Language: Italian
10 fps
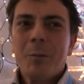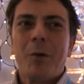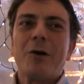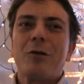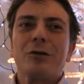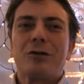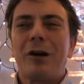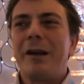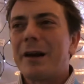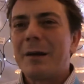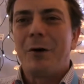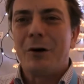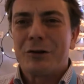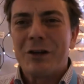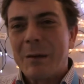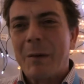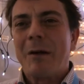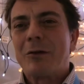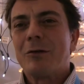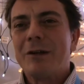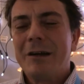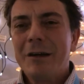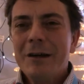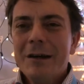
poi controller remoti che permettono di